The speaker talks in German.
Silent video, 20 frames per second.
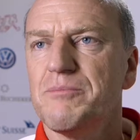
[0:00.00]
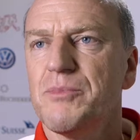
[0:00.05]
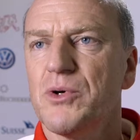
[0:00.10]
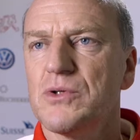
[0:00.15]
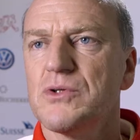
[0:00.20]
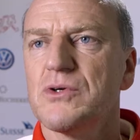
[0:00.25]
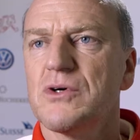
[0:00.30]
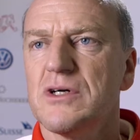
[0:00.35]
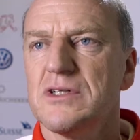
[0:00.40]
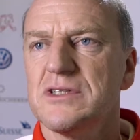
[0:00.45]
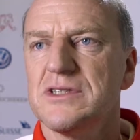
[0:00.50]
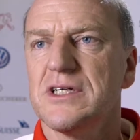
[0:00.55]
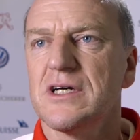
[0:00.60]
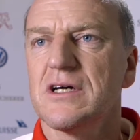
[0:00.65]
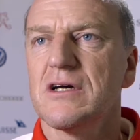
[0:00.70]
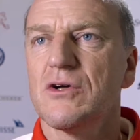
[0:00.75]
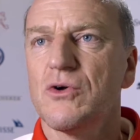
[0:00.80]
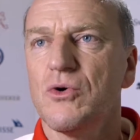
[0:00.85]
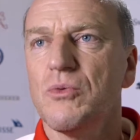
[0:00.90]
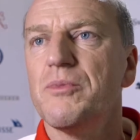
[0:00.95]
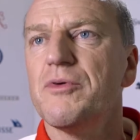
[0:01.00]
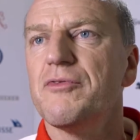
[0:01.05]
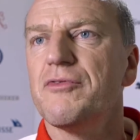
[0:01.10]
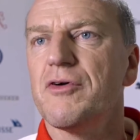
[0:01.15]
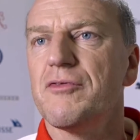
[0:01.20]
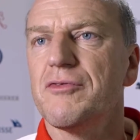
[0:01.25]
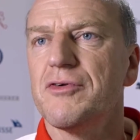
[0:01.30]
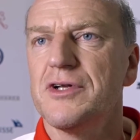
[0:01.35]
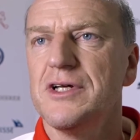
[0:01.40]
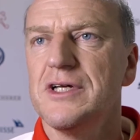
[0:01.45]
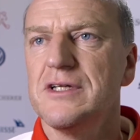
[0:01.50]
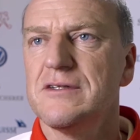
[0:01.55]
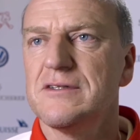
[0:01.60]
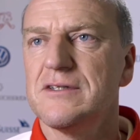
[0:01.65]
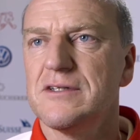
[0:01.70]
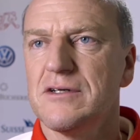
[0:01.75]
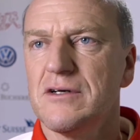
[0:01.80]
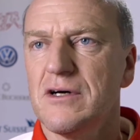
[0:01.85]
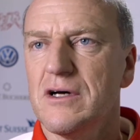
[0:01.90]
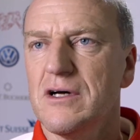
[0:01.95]
Portugal ist sicher
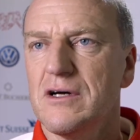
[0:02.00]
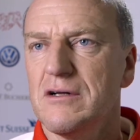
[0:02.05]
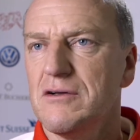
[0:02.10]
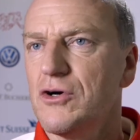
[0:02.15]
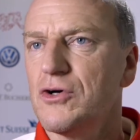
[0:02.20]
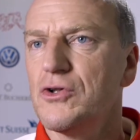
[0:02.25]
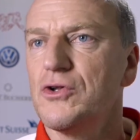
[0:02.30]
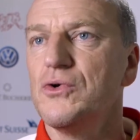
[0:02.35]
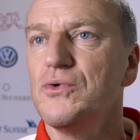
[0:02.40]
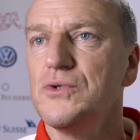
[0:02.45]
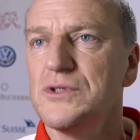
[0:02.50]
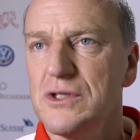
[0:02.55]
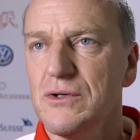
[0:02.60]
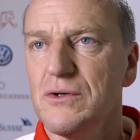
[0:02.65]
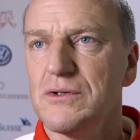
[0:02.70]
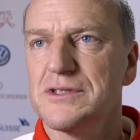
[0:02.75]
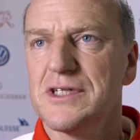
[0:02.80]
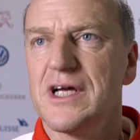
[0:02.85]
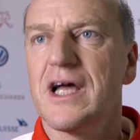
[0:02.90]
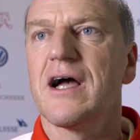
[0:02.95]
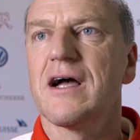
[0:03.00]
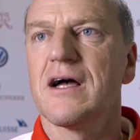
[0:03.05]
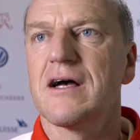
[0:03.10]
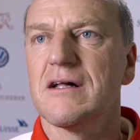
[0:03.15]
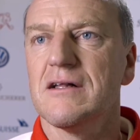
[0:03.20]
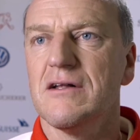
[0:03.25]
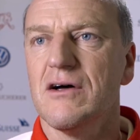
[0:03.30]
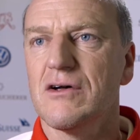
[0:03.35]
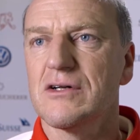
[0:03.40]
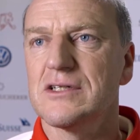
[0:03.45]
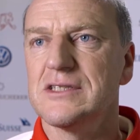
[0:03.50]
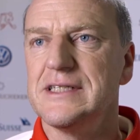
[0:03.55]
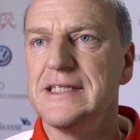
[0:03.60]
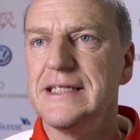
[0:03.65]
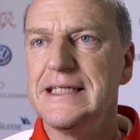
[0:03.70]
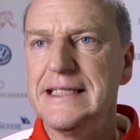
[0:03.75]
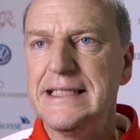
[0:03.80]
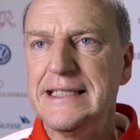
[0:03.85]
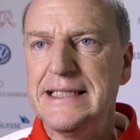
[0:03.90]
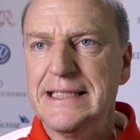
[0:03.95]
Gruppenfavorit. Äh, nach der Auslosung eigentlich klar
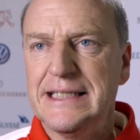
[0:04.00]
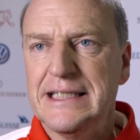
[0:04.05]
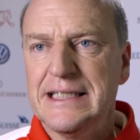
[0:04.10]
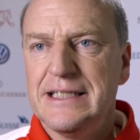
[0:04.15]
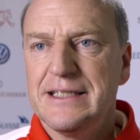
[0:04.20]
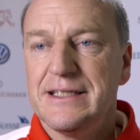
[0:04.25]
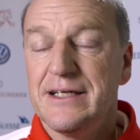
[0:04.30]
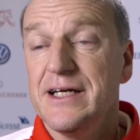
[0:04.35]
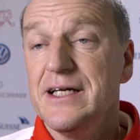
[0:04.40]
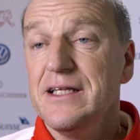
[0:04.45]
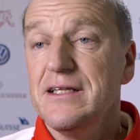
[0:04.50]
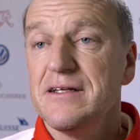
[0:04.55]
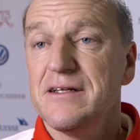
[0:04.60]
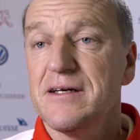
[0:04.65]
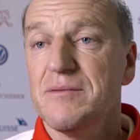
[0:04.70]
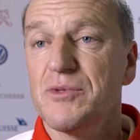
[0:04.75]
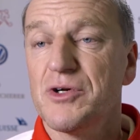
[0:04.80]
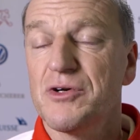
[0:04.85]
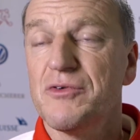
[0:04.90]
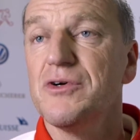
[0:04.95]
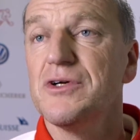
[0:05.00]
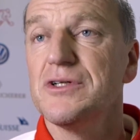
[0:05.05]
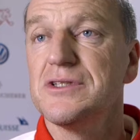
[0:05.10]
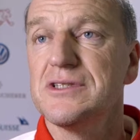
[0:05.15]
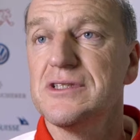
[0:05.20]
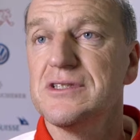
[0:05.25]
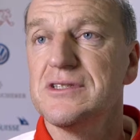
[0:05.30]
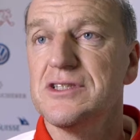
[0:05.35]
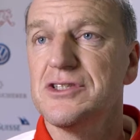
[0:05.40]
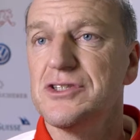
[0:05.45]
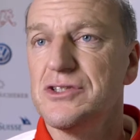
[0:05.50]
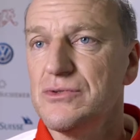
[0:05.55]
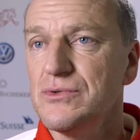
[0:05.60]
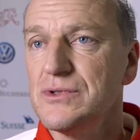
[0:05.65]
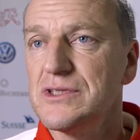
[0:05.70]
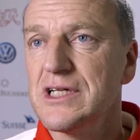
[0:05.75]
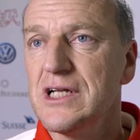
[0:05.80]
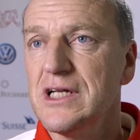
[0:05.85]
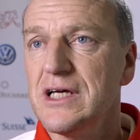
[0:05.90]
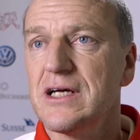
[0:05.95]
gewesen. Dahinter haben wir gewusst, es ist eine
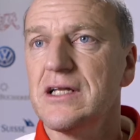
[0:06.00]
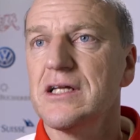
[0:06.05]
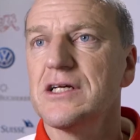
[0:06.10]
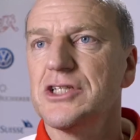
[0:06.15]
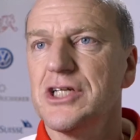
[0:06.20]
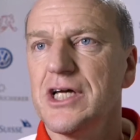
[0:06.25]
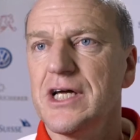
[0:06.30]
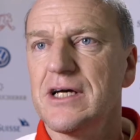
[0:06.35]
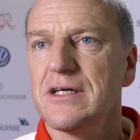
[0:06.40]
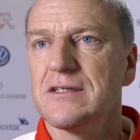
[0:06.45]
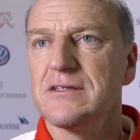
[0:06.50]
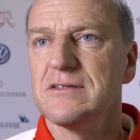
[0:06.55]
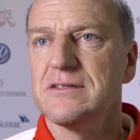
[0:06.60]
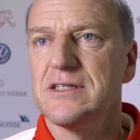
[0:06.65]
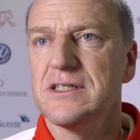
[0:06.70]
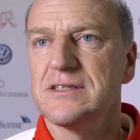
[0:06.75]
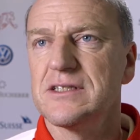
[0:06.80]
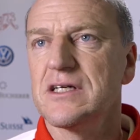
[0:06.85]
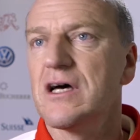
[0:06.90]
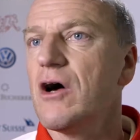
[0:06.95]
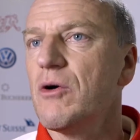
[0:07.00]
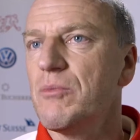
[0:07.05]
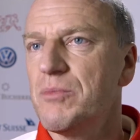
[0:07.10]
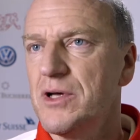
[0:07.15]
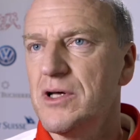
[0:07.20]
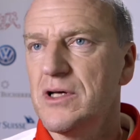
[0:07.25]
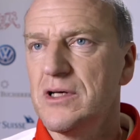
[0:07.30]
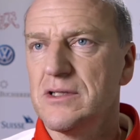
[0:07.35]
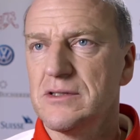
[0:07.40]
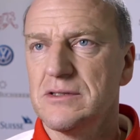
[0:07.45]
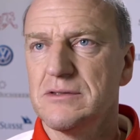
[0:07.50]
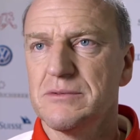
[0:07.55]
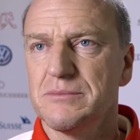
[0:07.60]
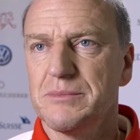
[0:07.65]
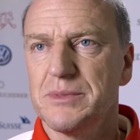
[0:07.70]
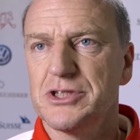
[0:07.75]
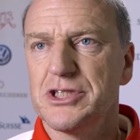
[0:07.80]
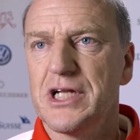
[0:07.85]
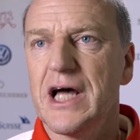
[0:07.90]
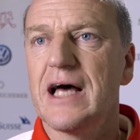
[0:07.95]
ausgeglichene Geschichte. Das hat sich auch be
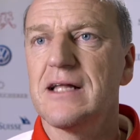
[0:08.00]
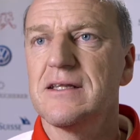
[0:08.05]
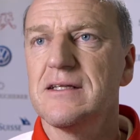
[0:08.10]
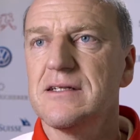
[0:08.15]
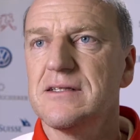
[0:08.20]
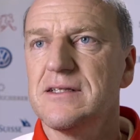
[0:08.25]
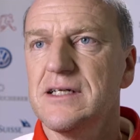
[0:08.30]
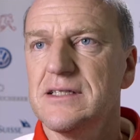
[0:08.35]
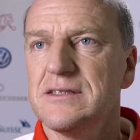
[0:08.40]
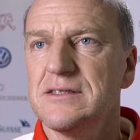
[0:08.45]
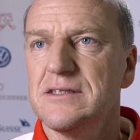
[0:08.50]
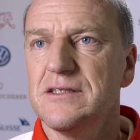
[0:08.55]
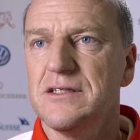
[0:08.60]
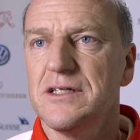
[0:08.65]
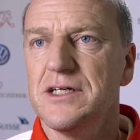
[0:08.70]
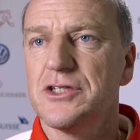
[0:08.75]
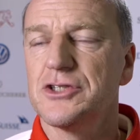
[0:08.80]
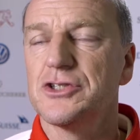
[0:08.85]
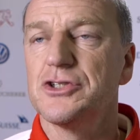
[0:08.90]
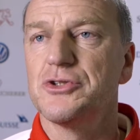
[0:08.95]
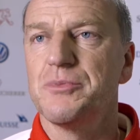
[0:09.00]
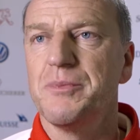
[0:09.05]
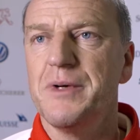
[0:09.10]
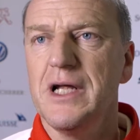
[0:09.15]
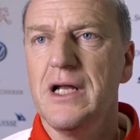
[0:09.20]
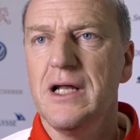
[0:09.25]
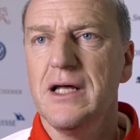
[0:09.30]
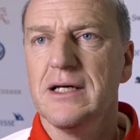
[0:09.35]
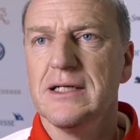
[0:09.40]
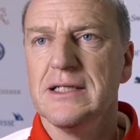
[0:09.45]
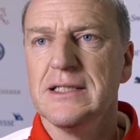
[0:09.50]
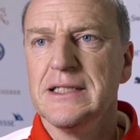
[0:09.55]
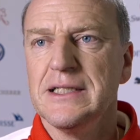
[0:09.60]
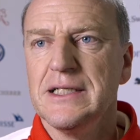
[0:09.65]
bestätigt jetzt in den ersten Spielen.